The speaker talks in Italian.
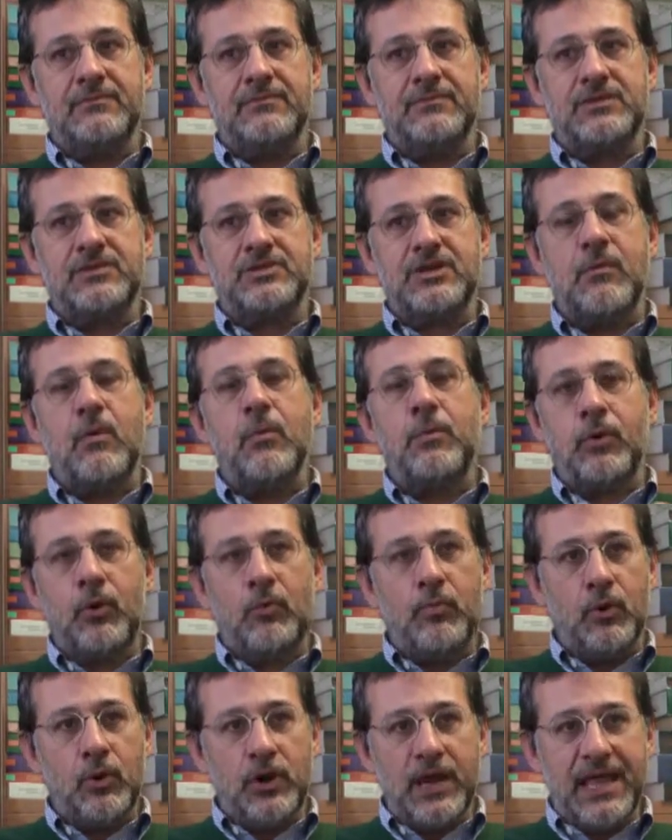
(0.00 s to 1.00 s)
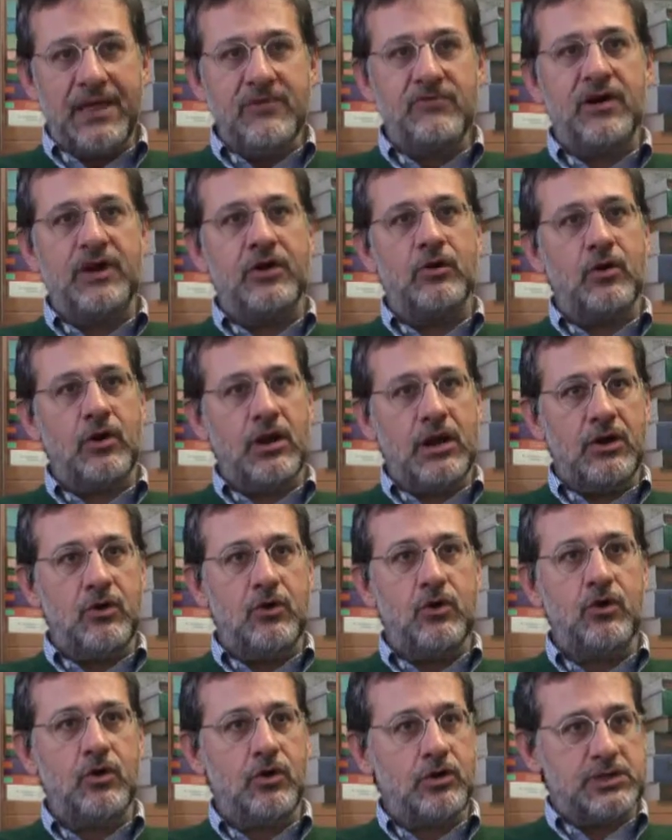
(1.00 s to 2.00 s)
diciamo, proponevano la
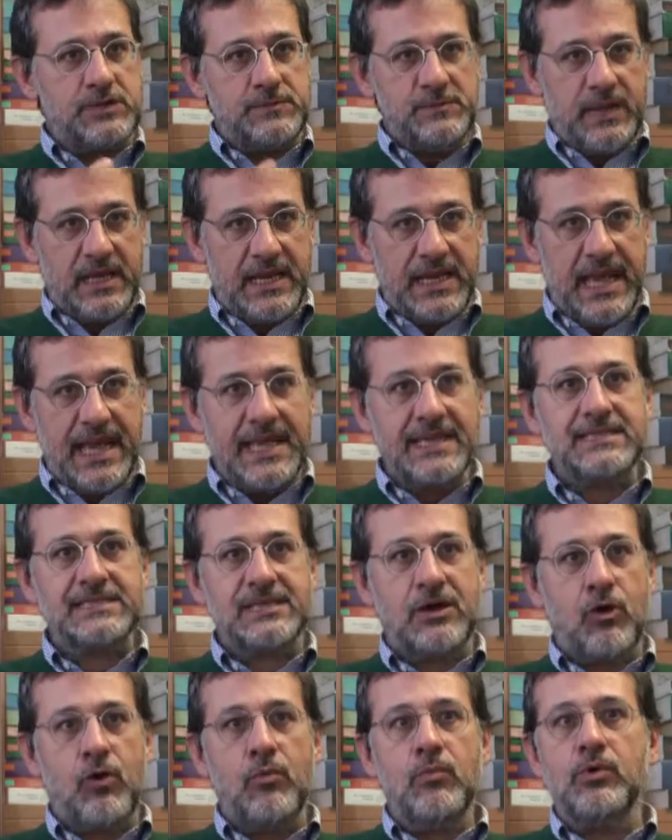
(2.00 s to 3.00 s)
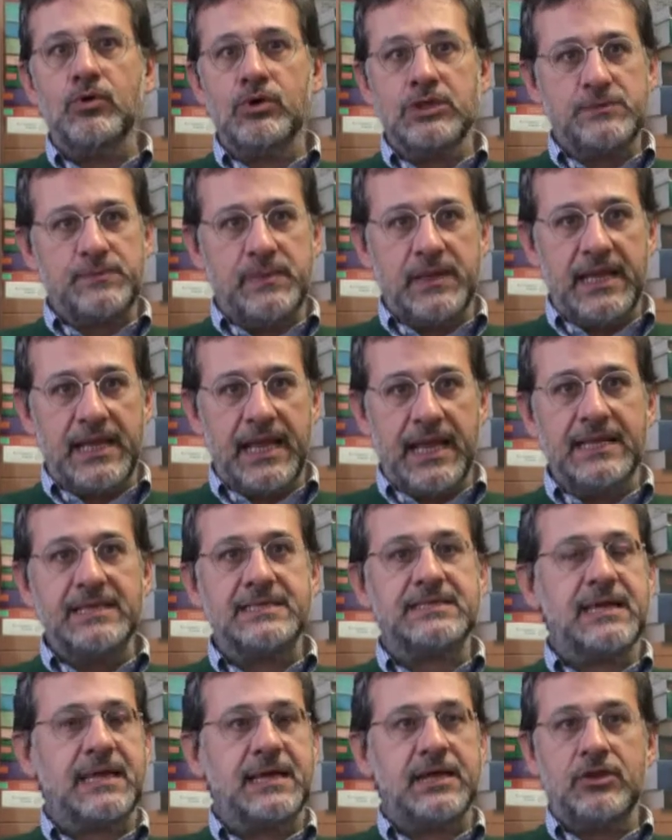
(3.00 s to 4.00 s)
loro esperienza come
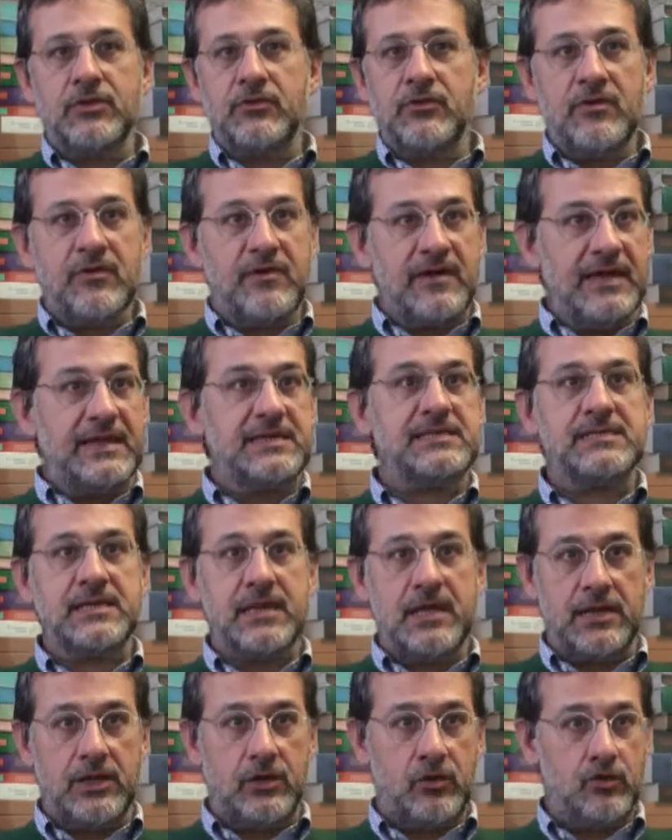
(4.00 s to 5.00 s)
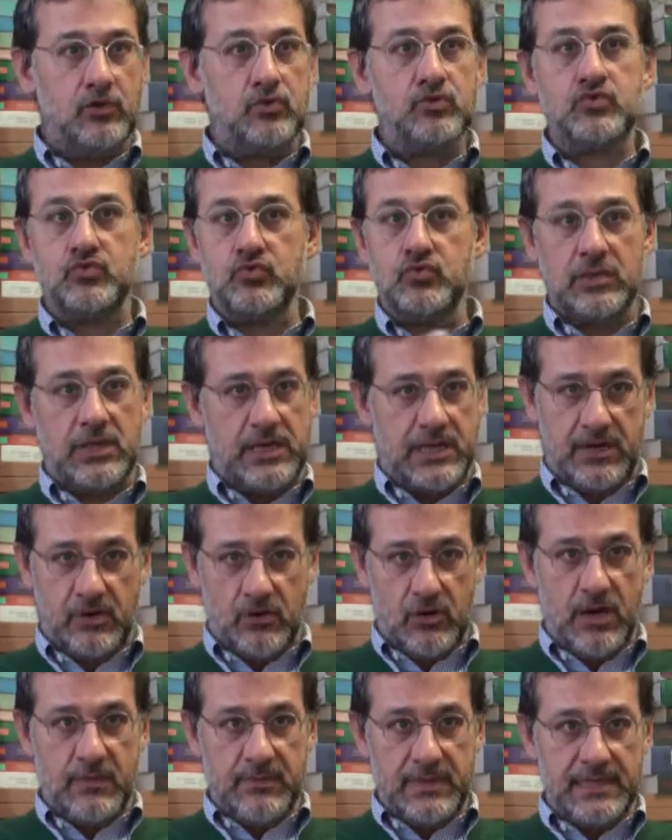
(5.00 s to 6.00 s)
un'esperienza che doveva essere riconosciuta e
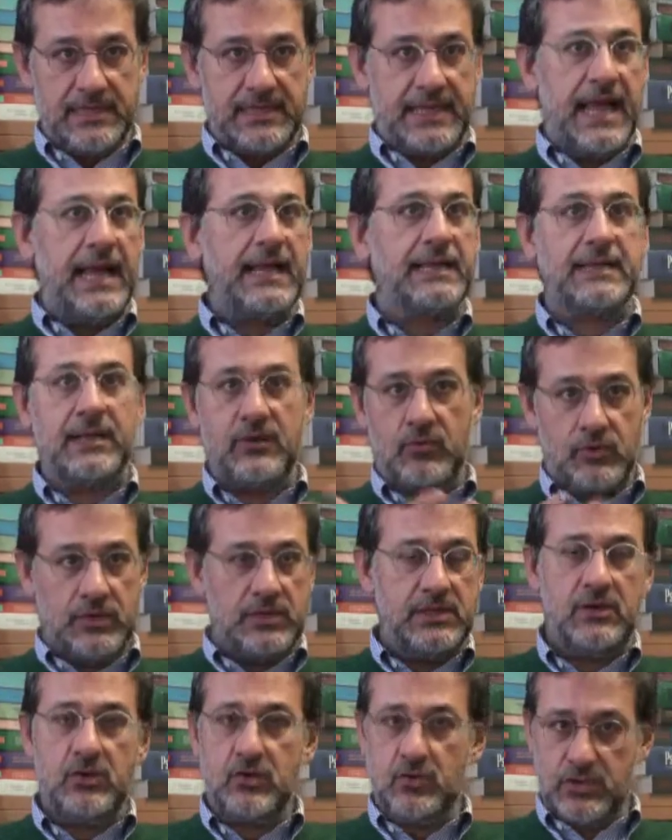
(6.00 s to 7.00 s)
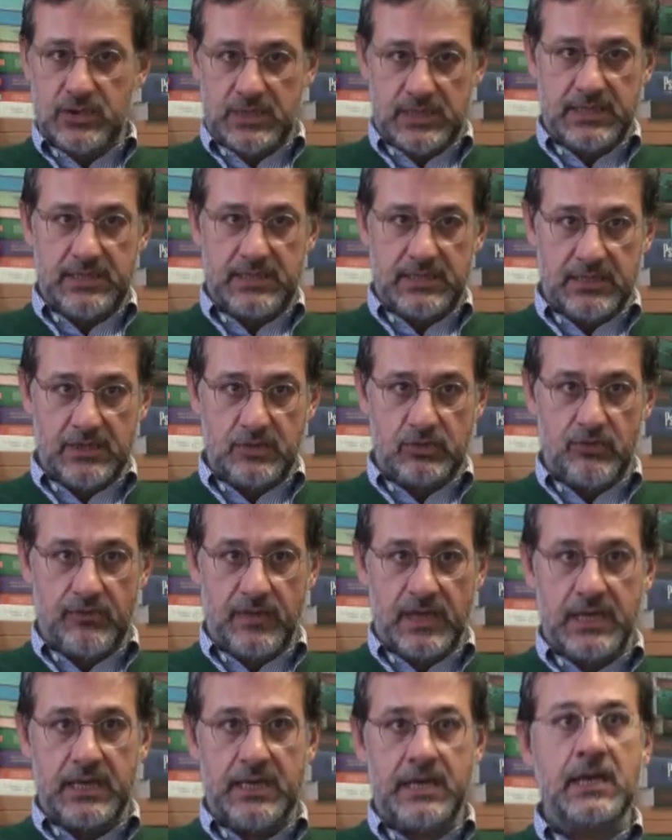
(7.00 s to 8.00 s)
regolamentata, quindi con diritti e
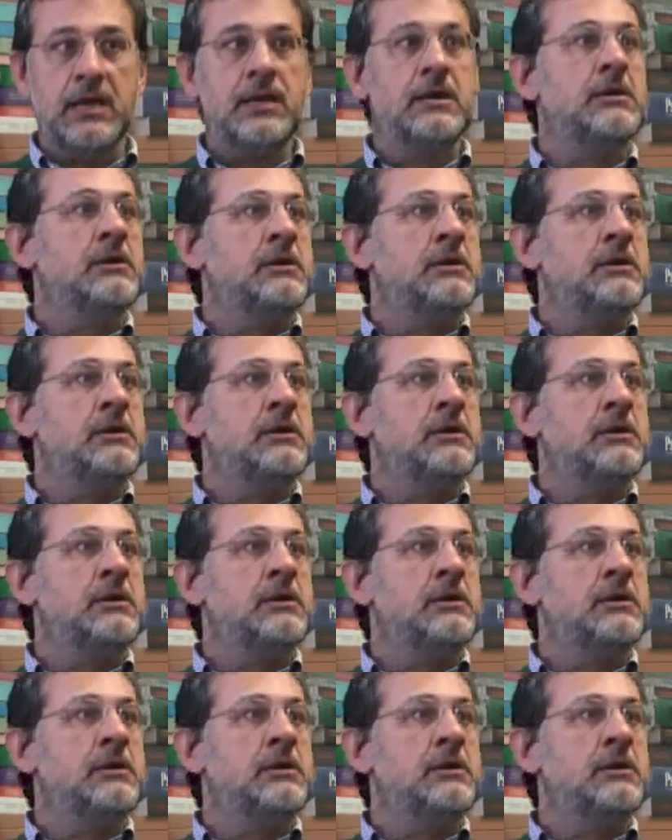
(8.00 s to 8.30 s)
doveri.